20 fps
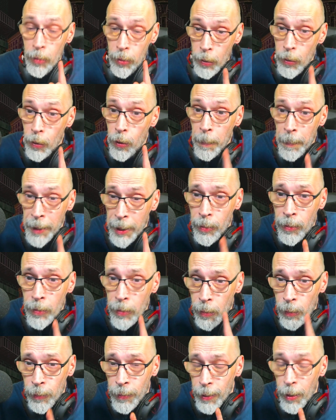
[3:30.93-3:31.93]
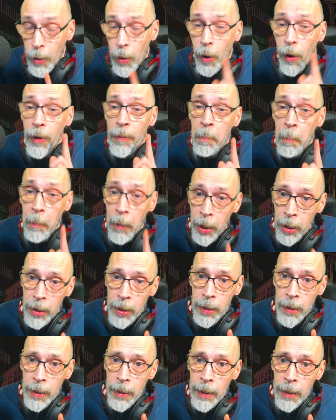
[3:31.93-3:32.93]
que le prix d'une console
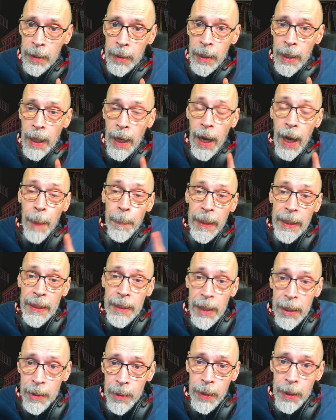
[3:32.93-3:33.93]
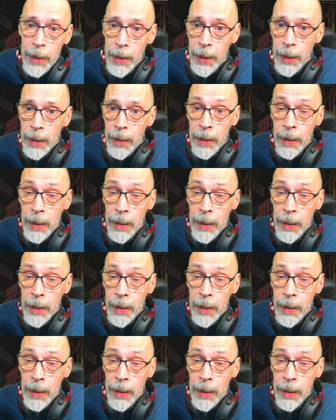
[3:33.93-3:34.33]
augmente après sa sortie.